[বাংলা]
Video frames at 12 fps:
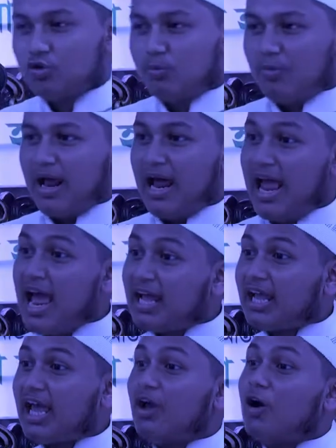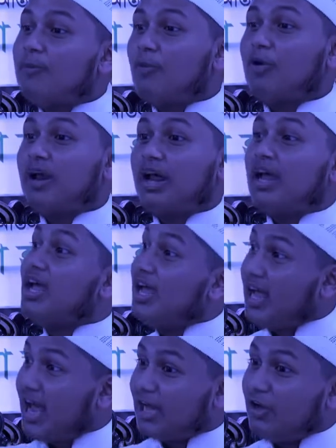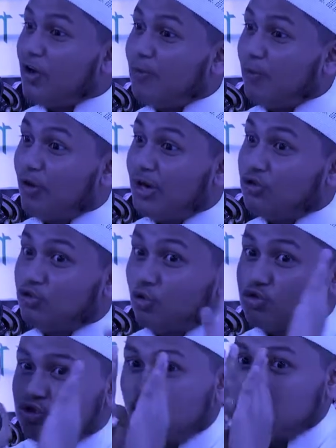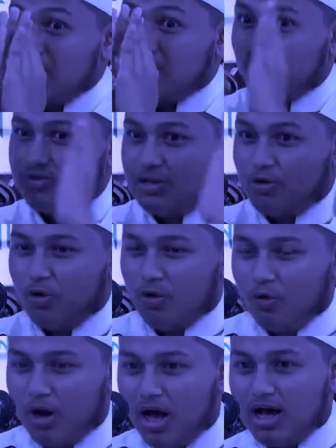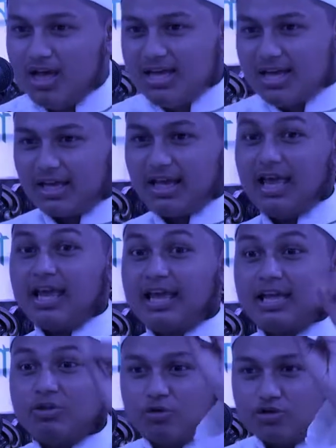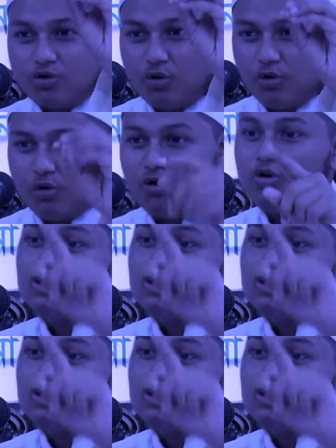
তোমরা একে অপরে একে অপরের দোষ খোঁজাখুঁজি করো না কে কি দোষ করলো